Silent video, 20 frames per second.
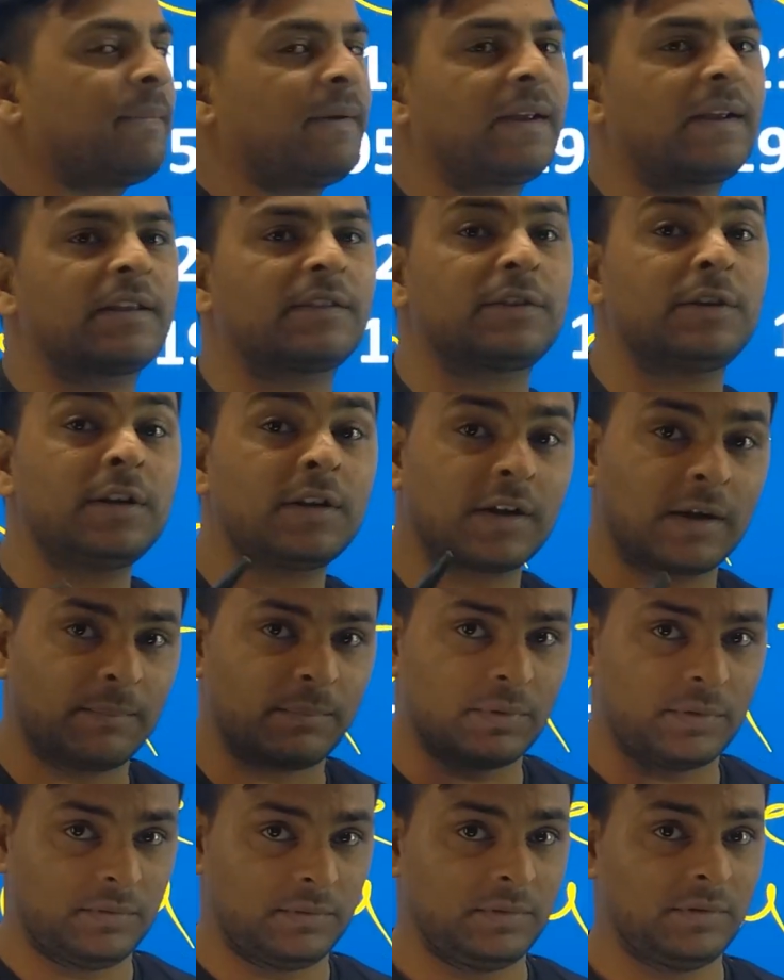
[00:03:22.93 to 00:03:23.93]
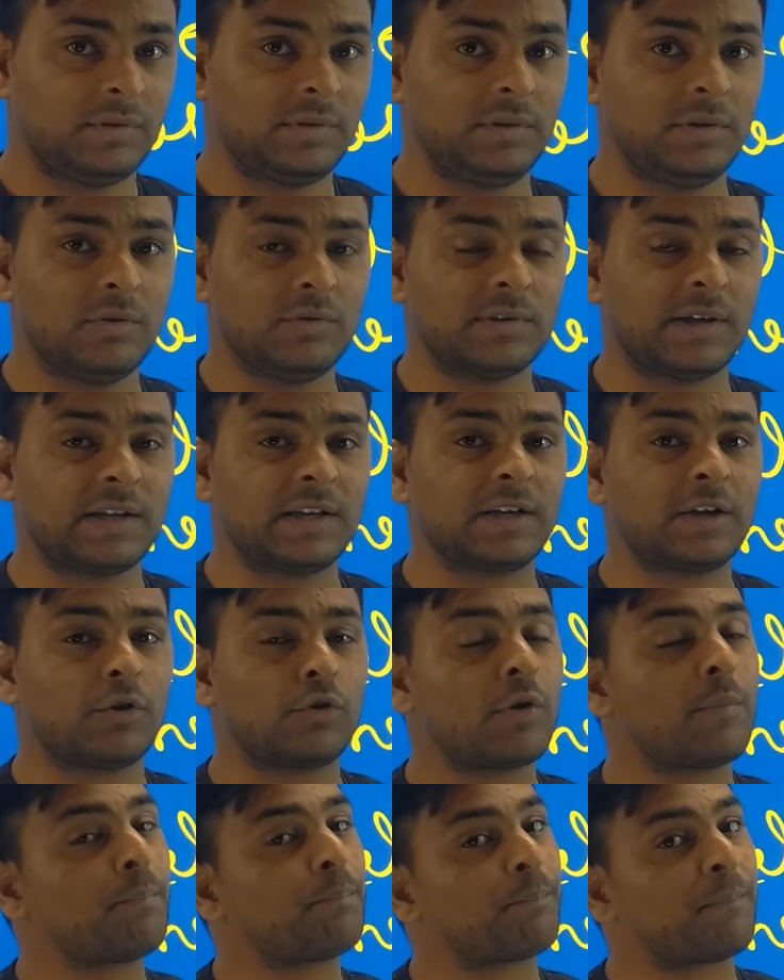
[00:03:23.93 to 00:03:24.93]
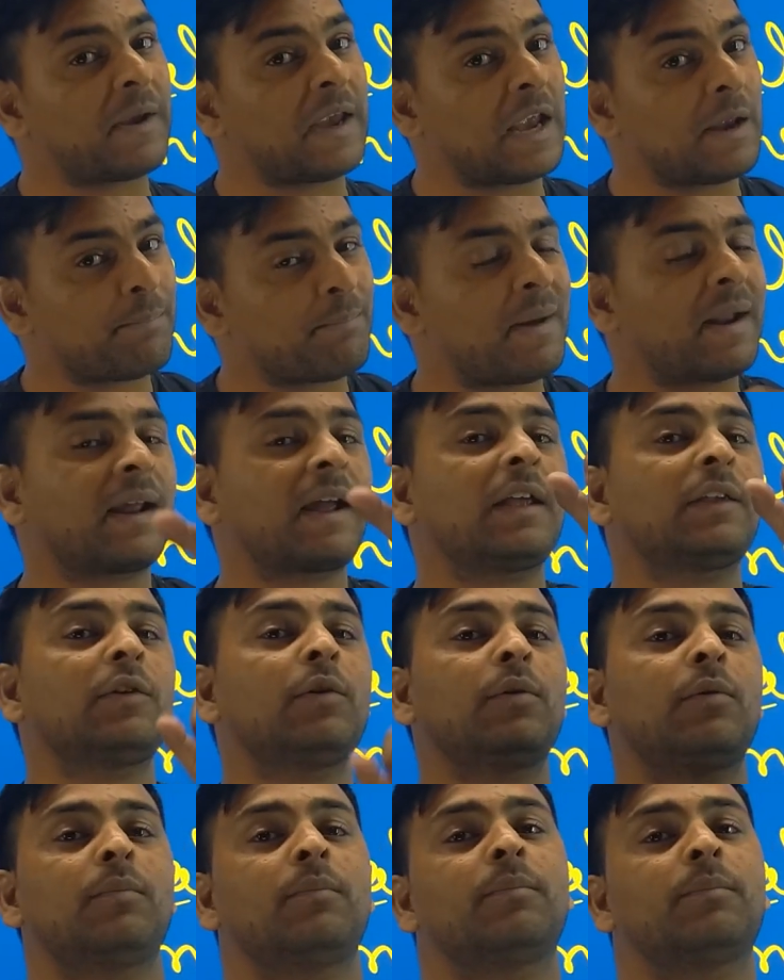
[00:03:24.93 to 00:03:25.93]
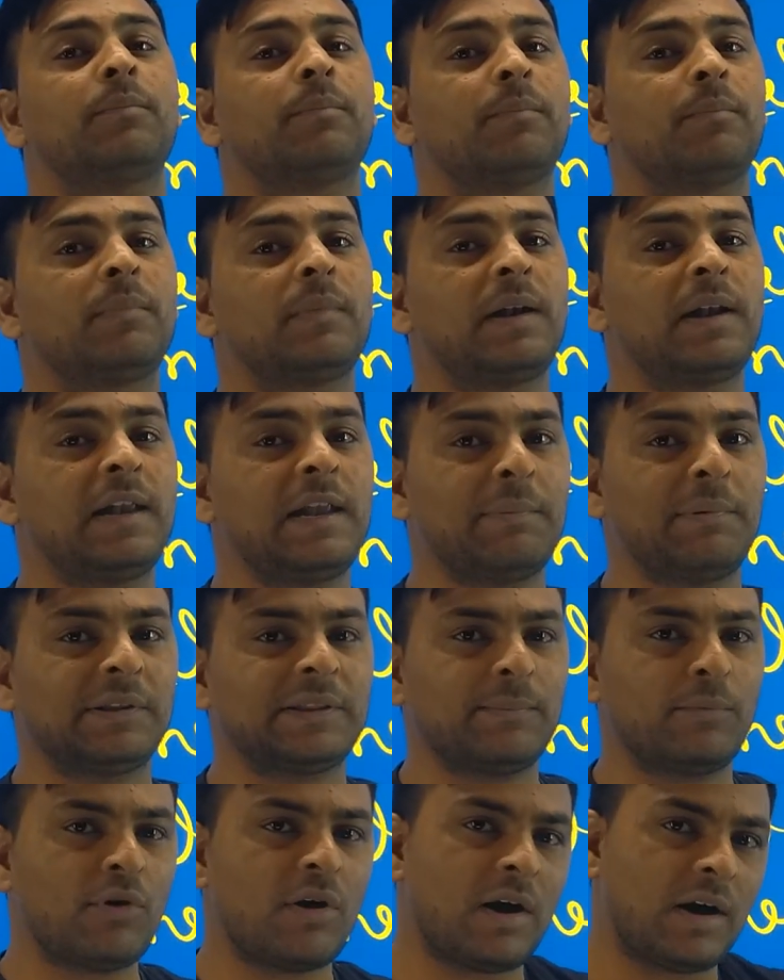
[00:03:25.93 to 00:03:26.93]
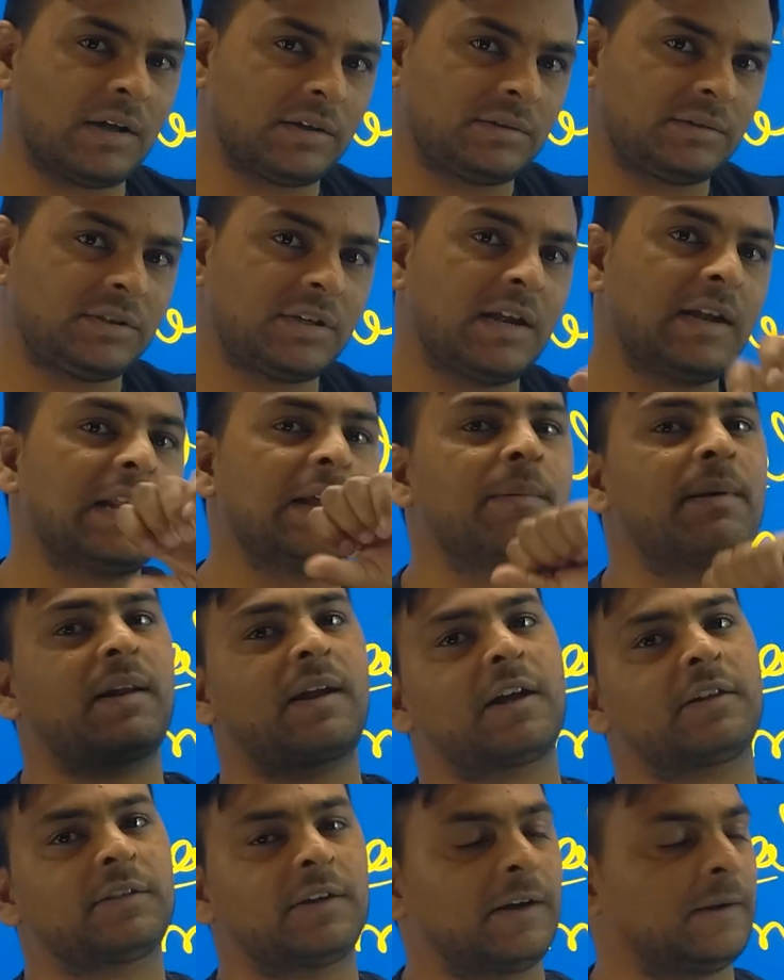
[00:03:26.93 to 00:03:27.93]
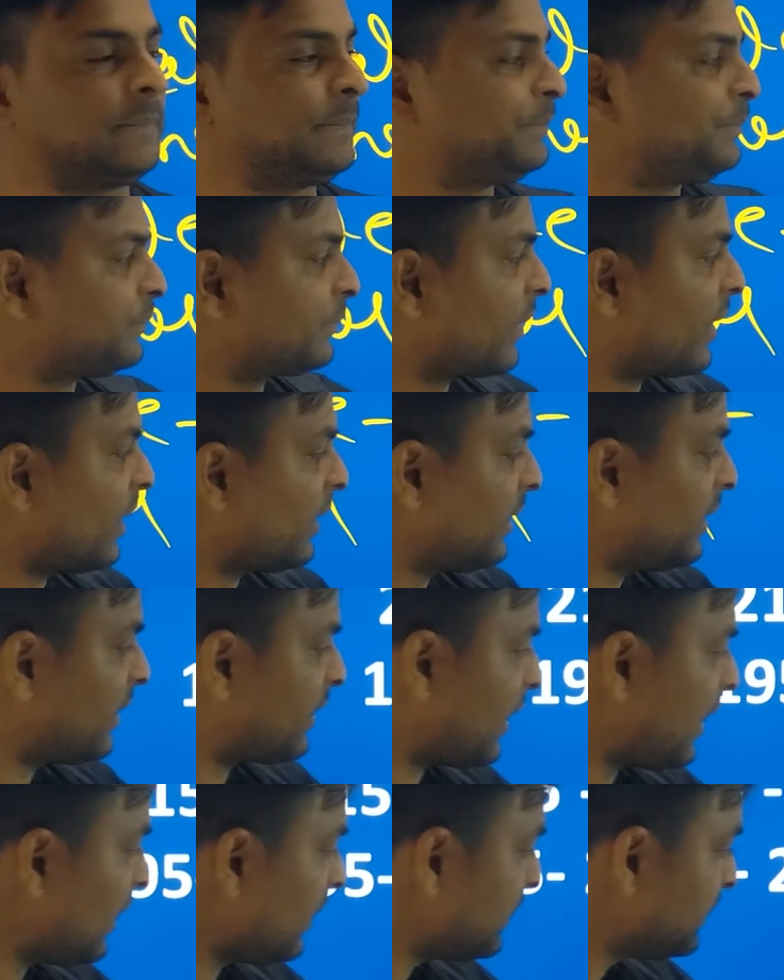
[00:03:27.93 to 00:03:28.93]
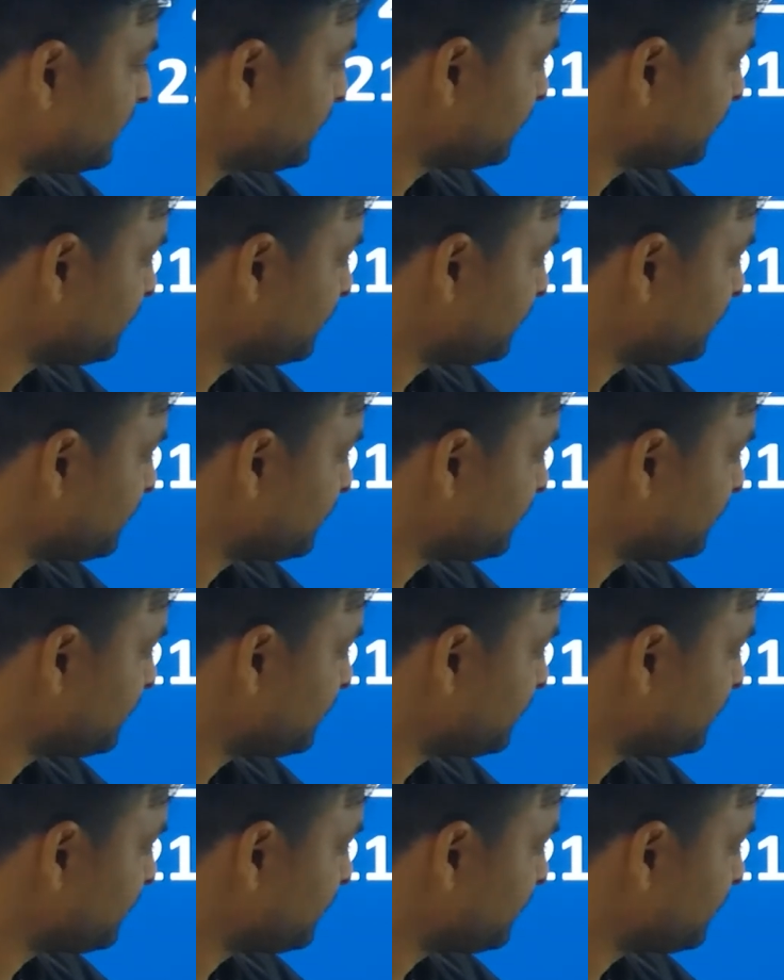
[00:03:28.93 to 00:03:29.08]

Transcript: भाई कितनी कम क्यों जा रही है क्योंकि पेपर का जो लेवल था वो अच्छे लेवल का था ठीक है